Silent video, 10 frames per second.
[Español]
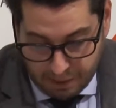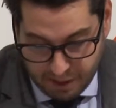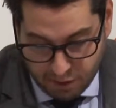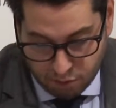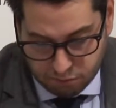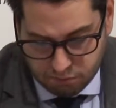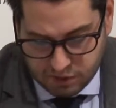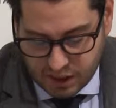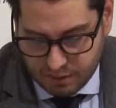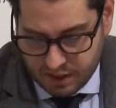Perdón, me
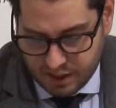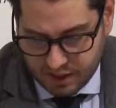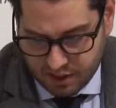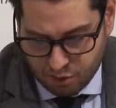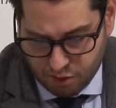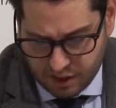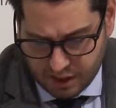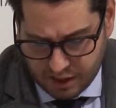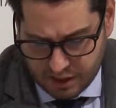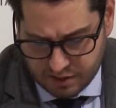estaba yendo
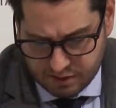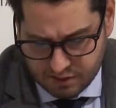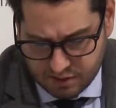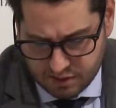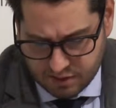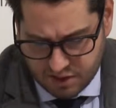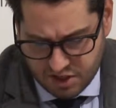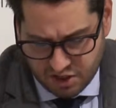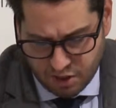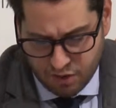de,
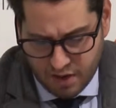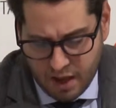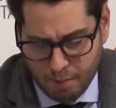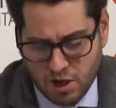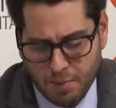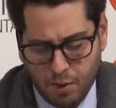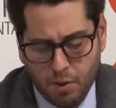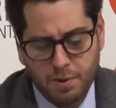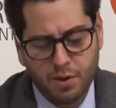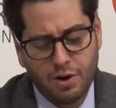sitio. Hemos
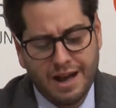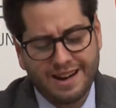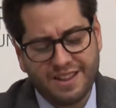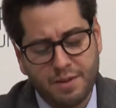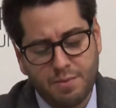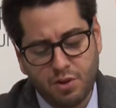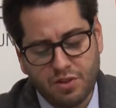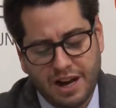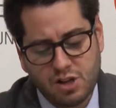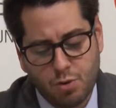aprobado perdón, la recepción
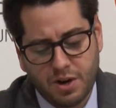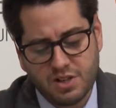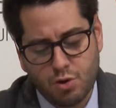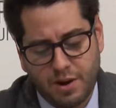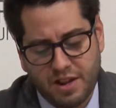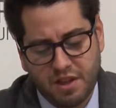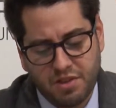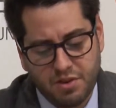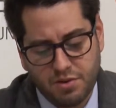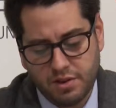de las obras de
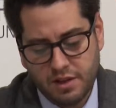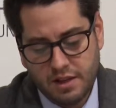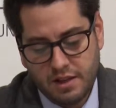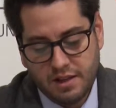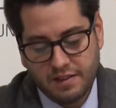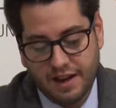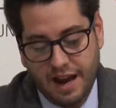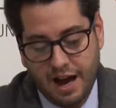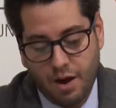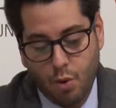urbanización de
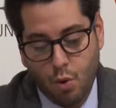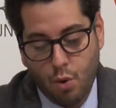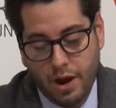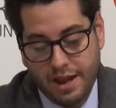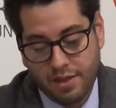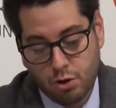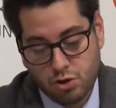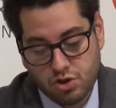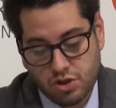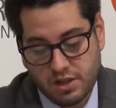la
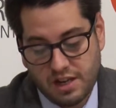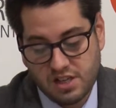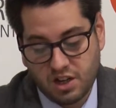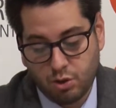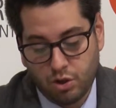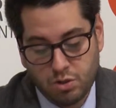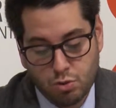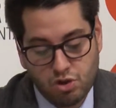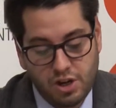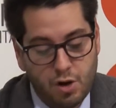UE2 del sector
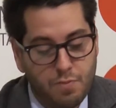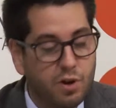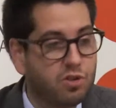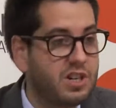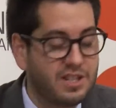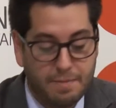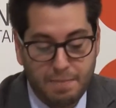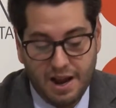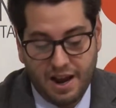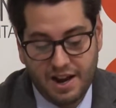industrial número 3 del
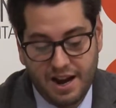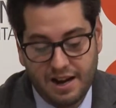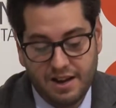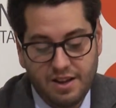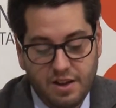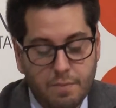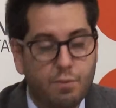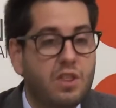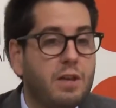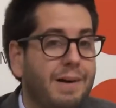Plan General
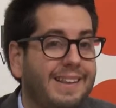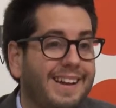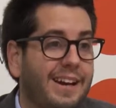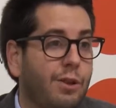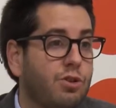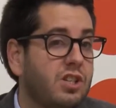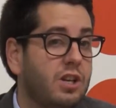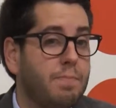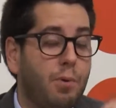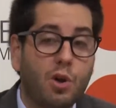Municipal de Arnedo. Este es
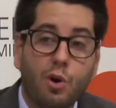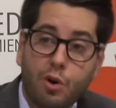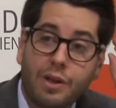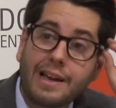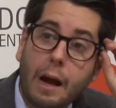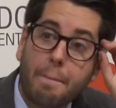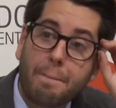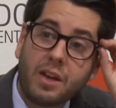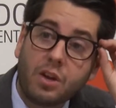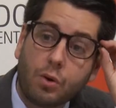el polígono del
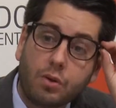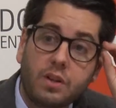Campillo.